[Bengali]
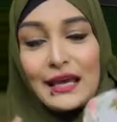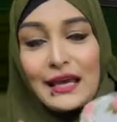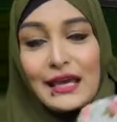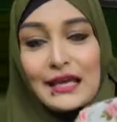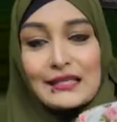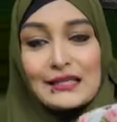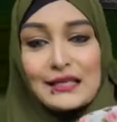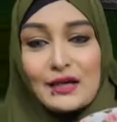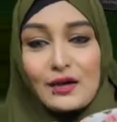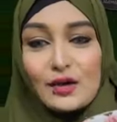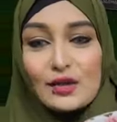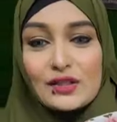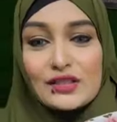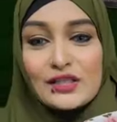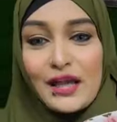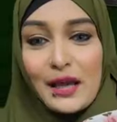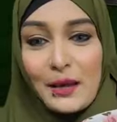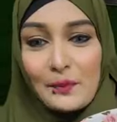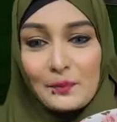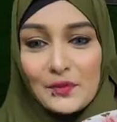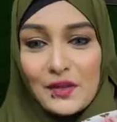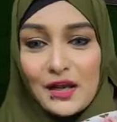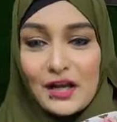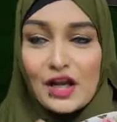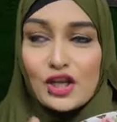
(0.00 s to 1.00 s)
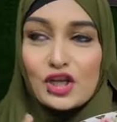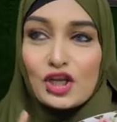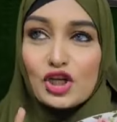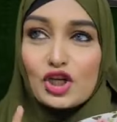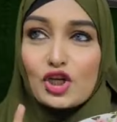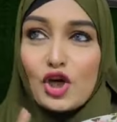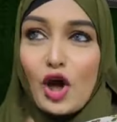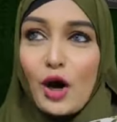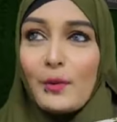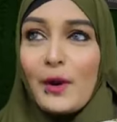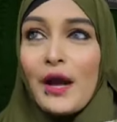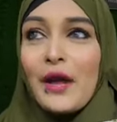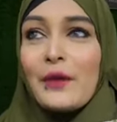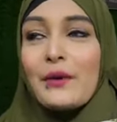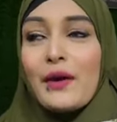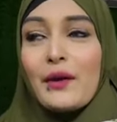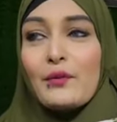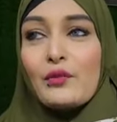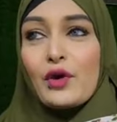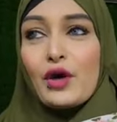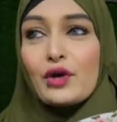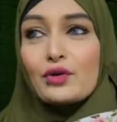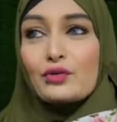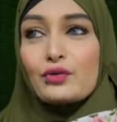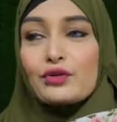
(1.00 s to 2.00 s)
এটা হচ্ছে আপনারা সবাই
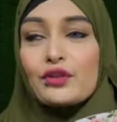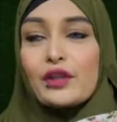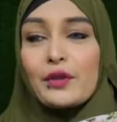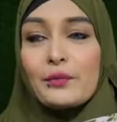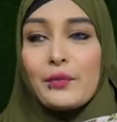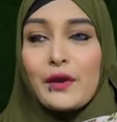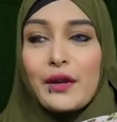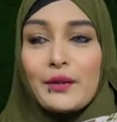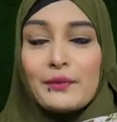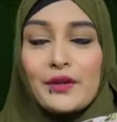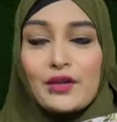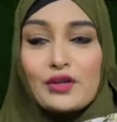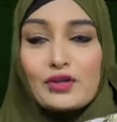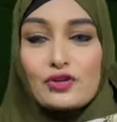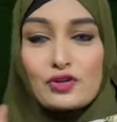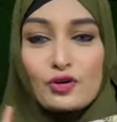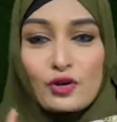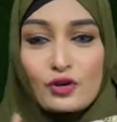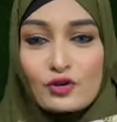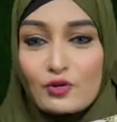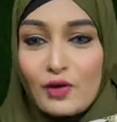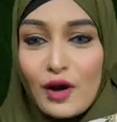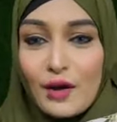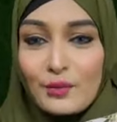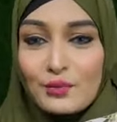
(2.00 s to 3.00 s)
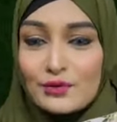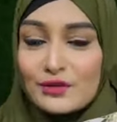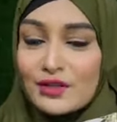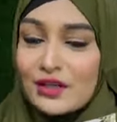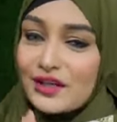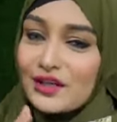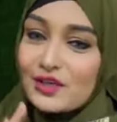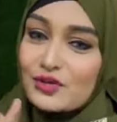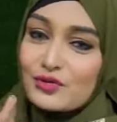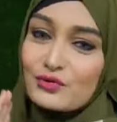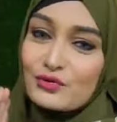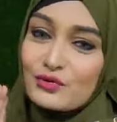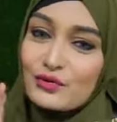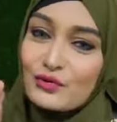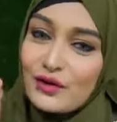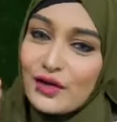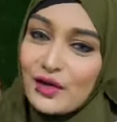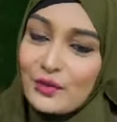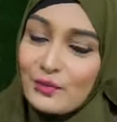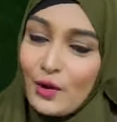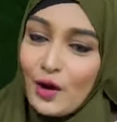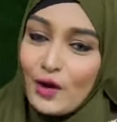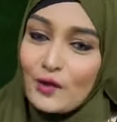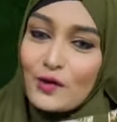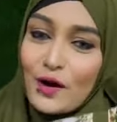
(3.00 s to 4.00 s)
ব্যবহার করতে পারবেন ছোট আপু থেকে শুরু করে
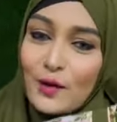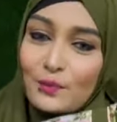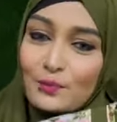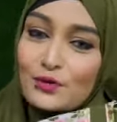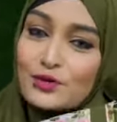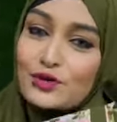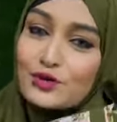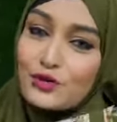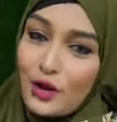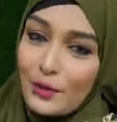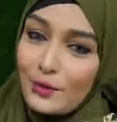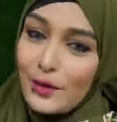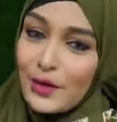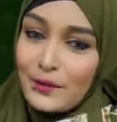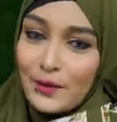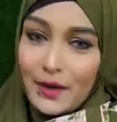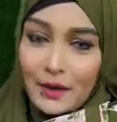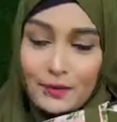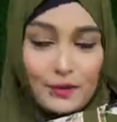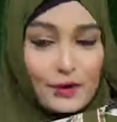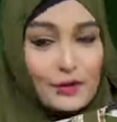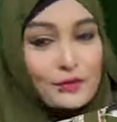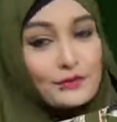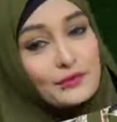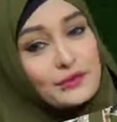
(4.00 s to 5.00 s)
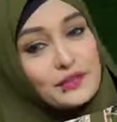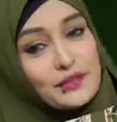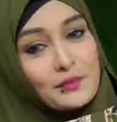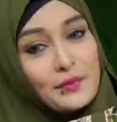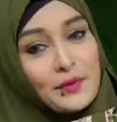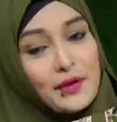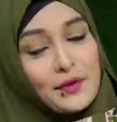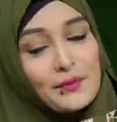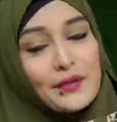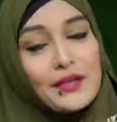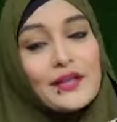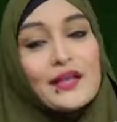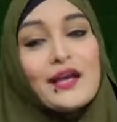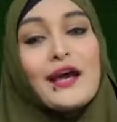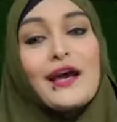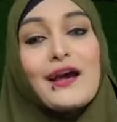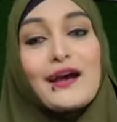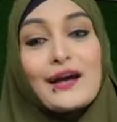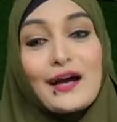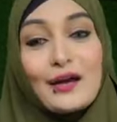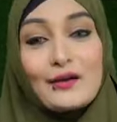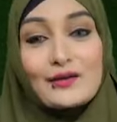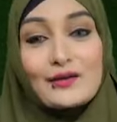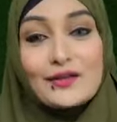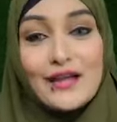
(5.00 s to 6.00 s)
বড় আপু সবাই ব্যবহার করতে পারবেন
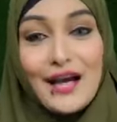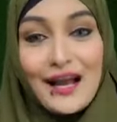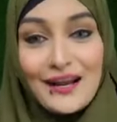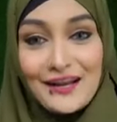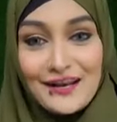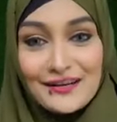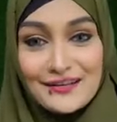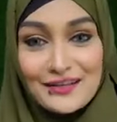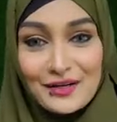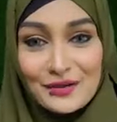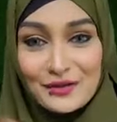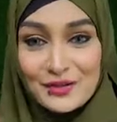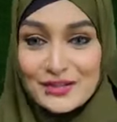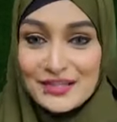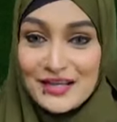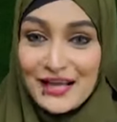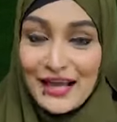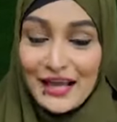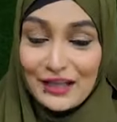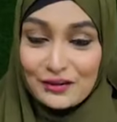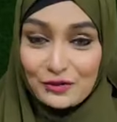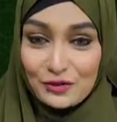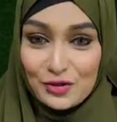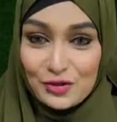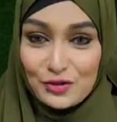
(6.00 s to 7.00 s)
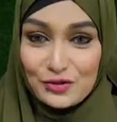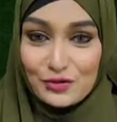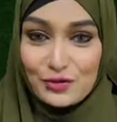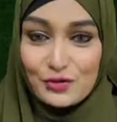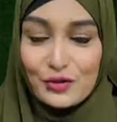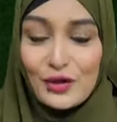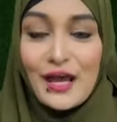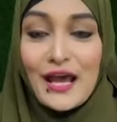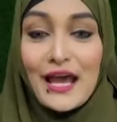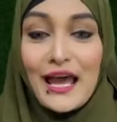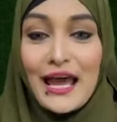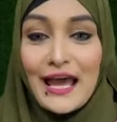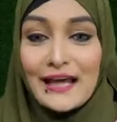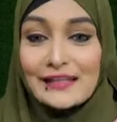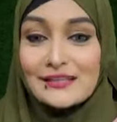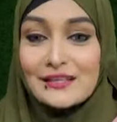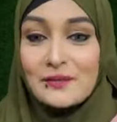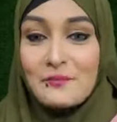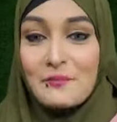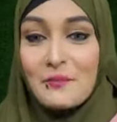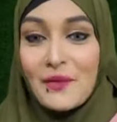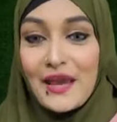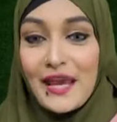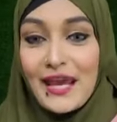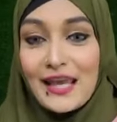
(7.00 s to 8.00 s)
কারণ কালারটা হচ্ছে এত সুন্দর একটা
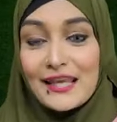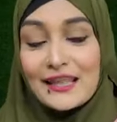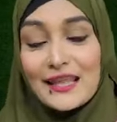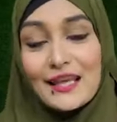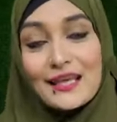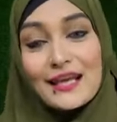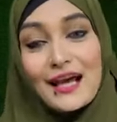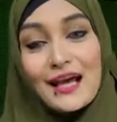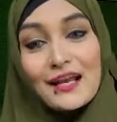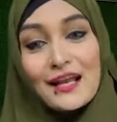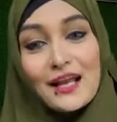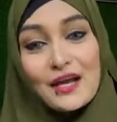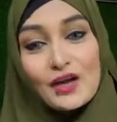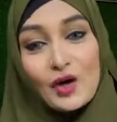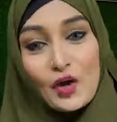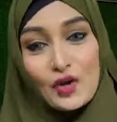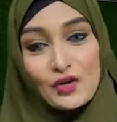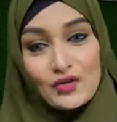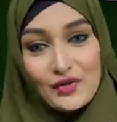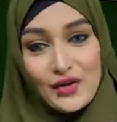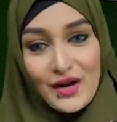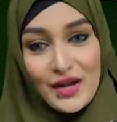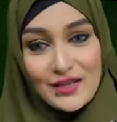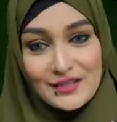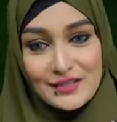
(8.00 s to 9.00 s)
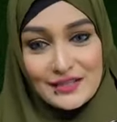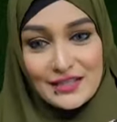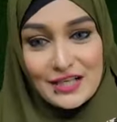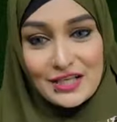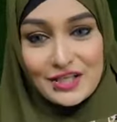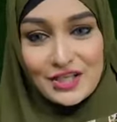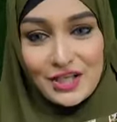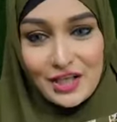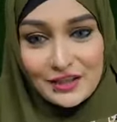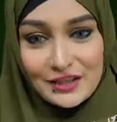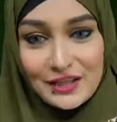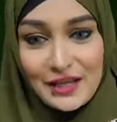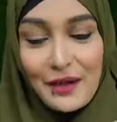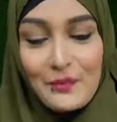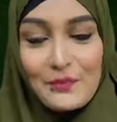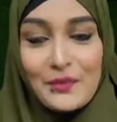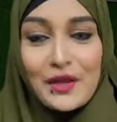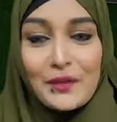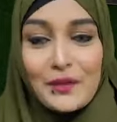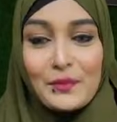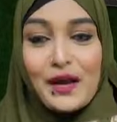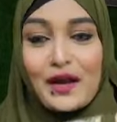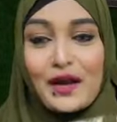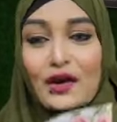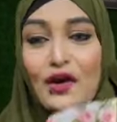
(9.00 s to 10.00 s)
মেহেদি কালার কন্ট্রাস্টের সাথে আমরা
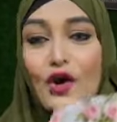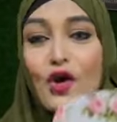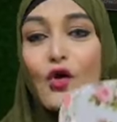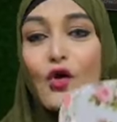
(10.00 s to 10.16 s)
এবার